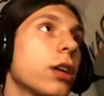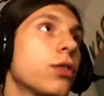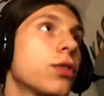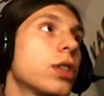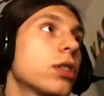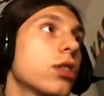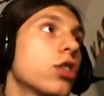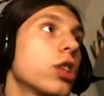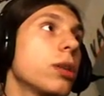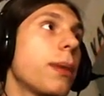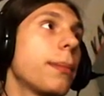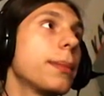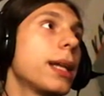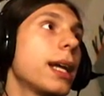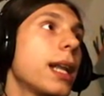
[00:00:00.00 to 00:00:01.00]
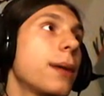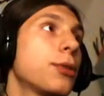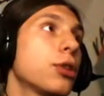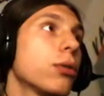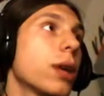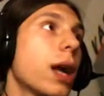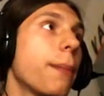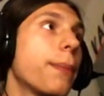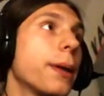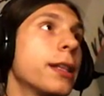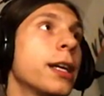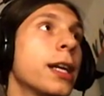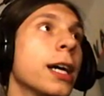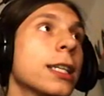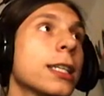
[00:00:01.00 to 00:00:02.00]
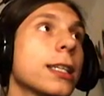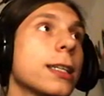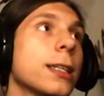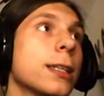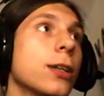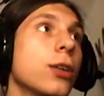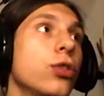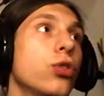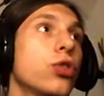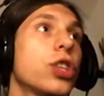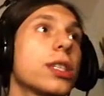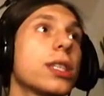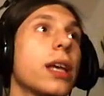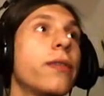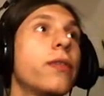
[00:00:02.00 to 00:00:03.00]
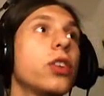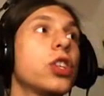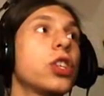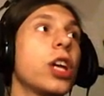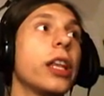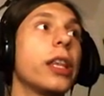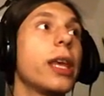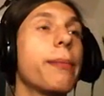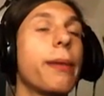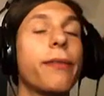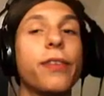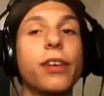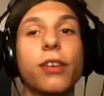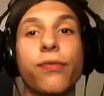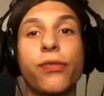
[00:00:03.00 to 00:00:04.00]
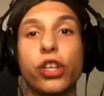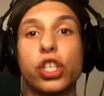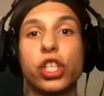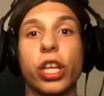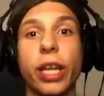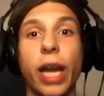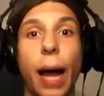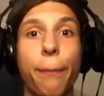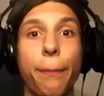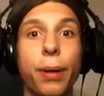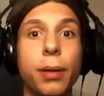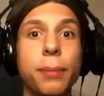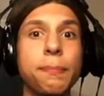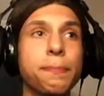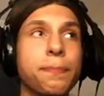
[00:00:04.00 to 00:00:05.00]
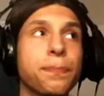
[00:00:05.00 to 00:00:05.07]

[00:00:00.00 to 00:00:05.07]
już wszystko, czyli mamy najlepszą rampę teraz. Już jest najwyższa, nie ma wyższej rampy.